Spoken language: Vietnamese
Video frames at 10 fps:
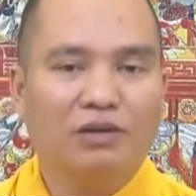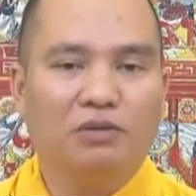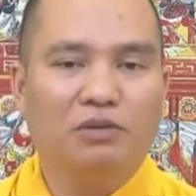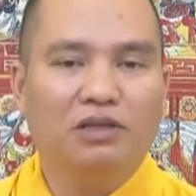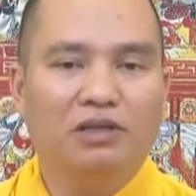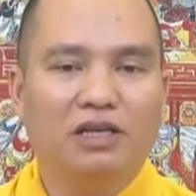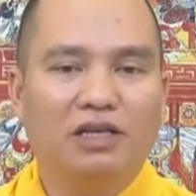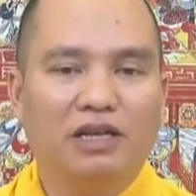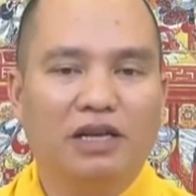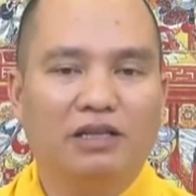đủ tự
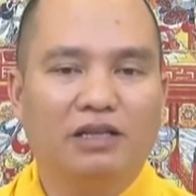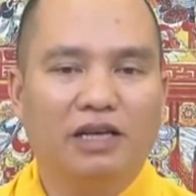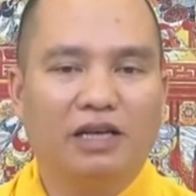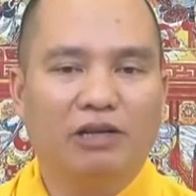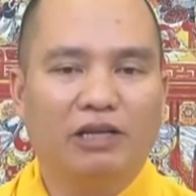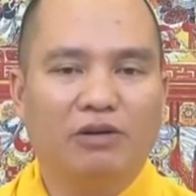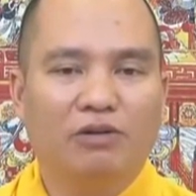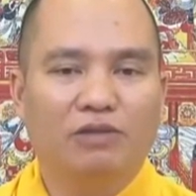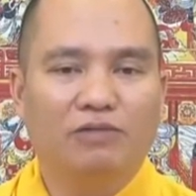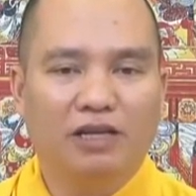tính thanh tịnh giải thoát ra
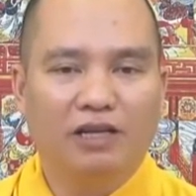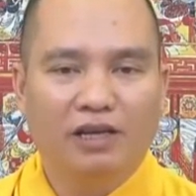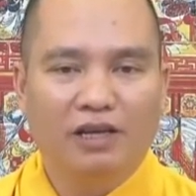ngôi Phật